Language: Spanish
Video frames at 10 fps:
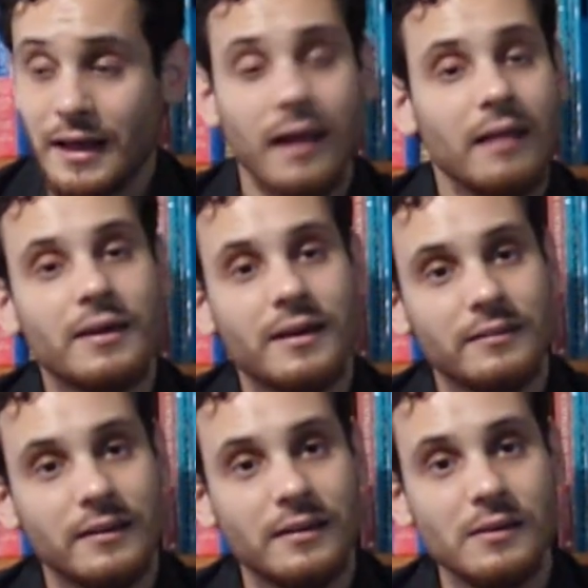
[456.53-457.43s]
Cada vez
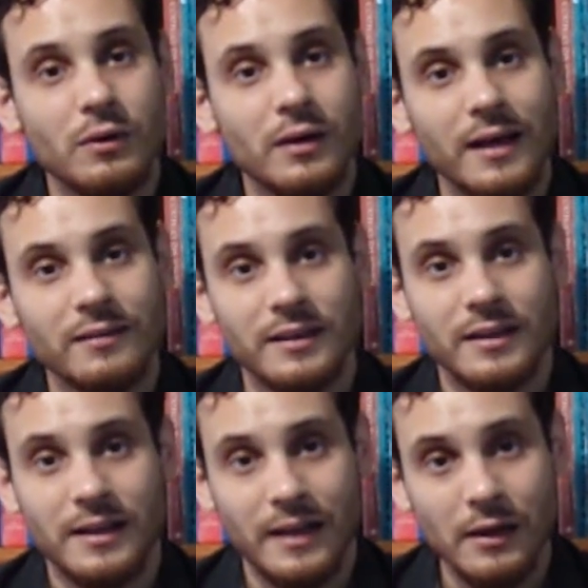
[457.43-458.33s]
que se
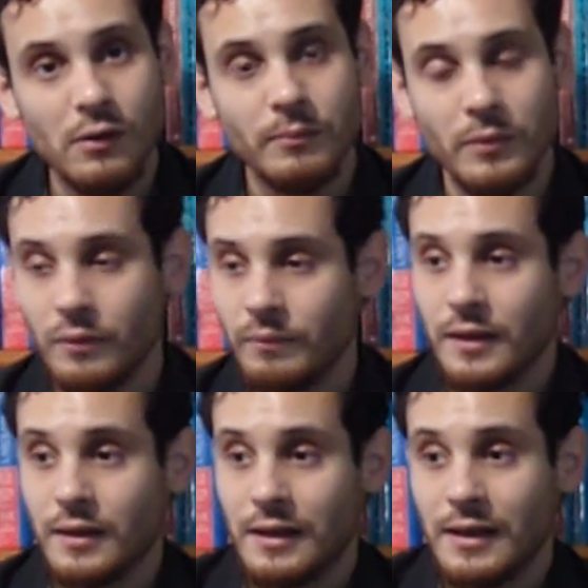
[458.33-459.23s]
equivocase el alumno,
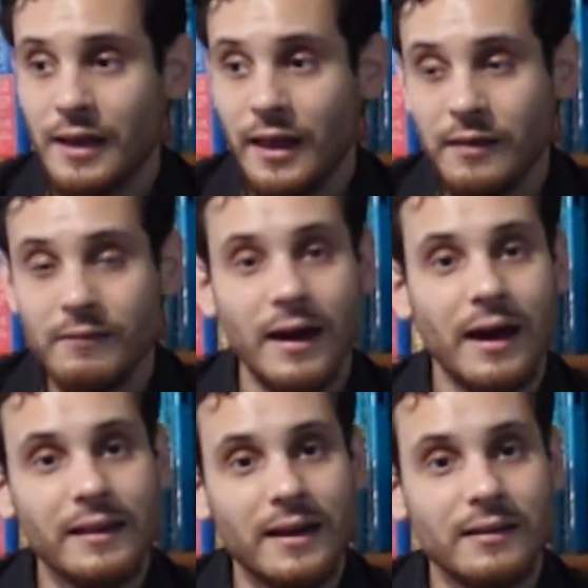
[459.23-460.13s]
le
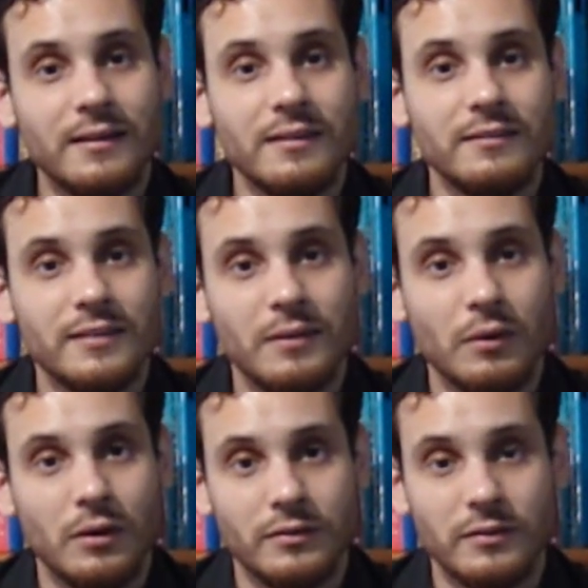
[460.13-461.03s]
iba a dar 15
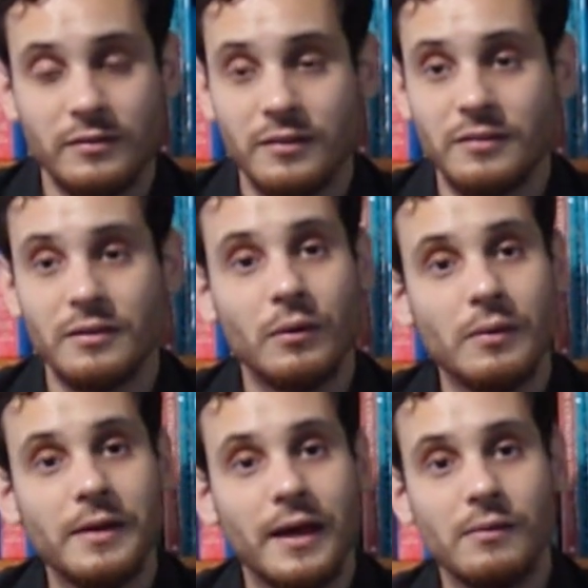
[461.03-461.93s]
volts. Si se
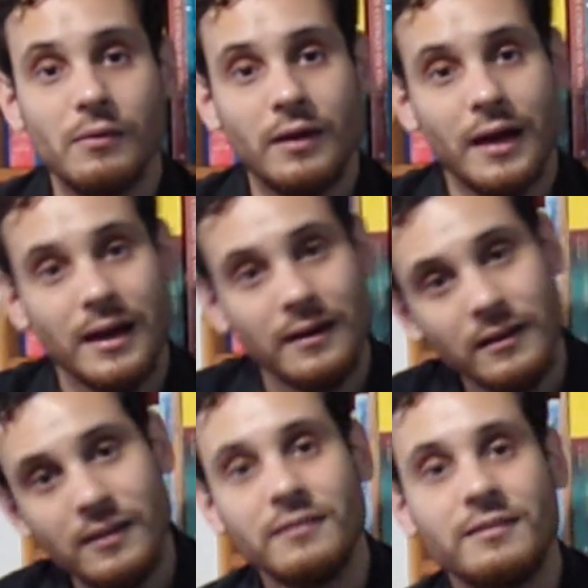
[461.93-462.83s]
volvía a equivocar,
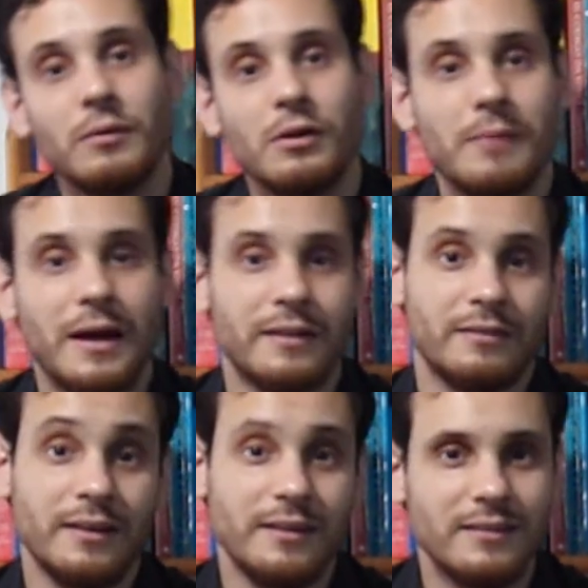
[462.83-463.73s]
15 volts
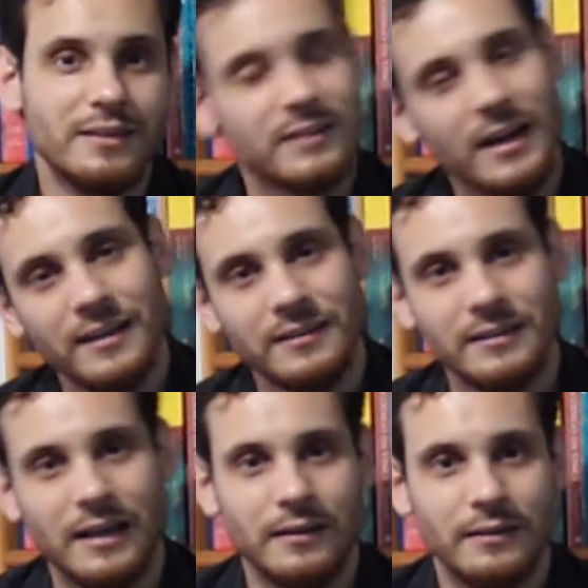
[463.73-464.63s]
más, es decir,
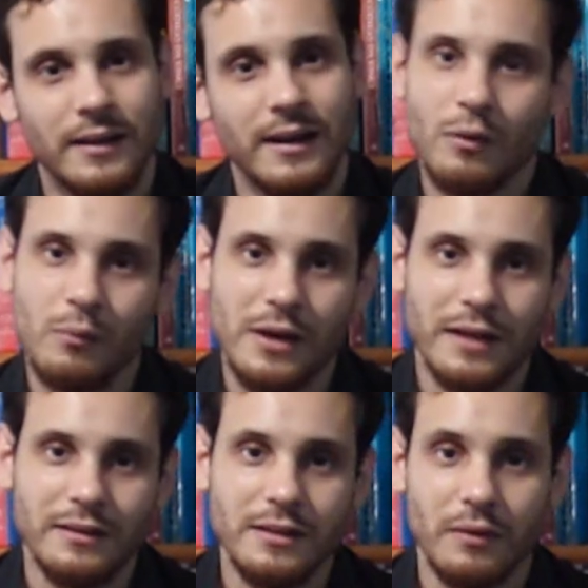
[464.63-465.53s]
30, eran
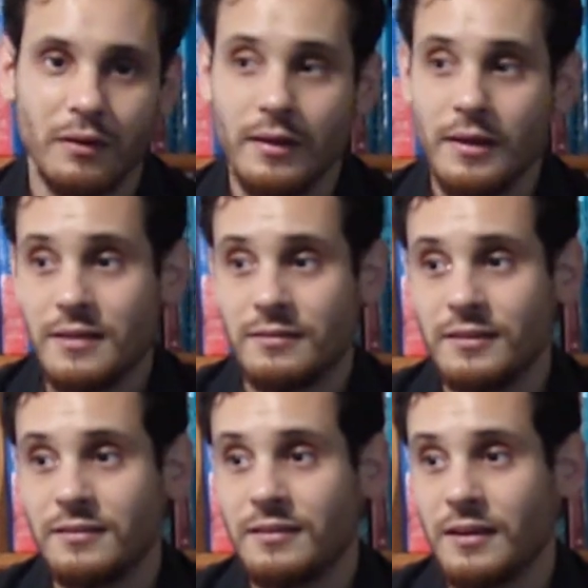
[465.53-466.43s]
acumulativos.
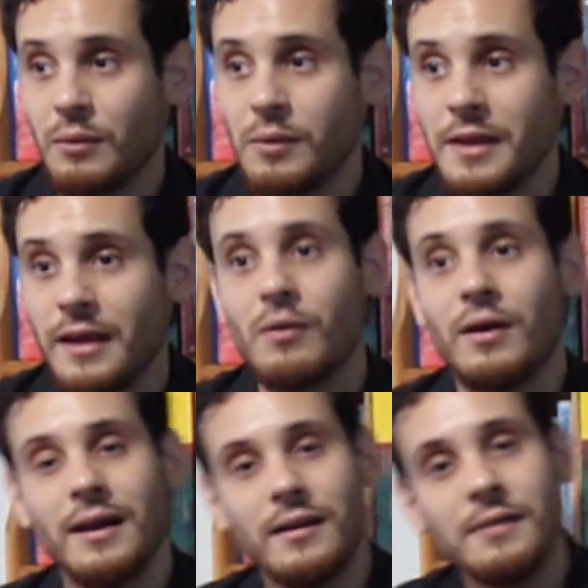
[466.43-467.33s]
Si se volvía a
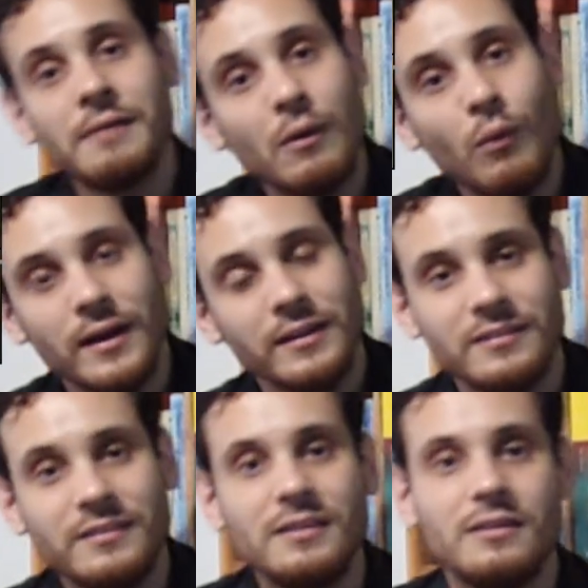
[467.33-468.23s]
equivocar, iban
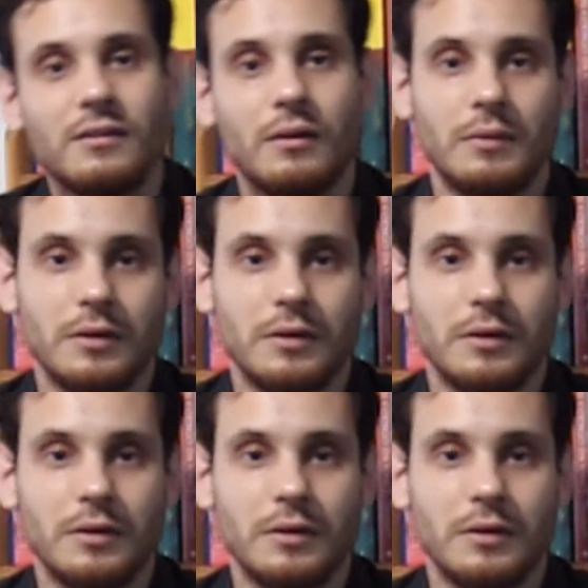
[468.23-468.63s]
45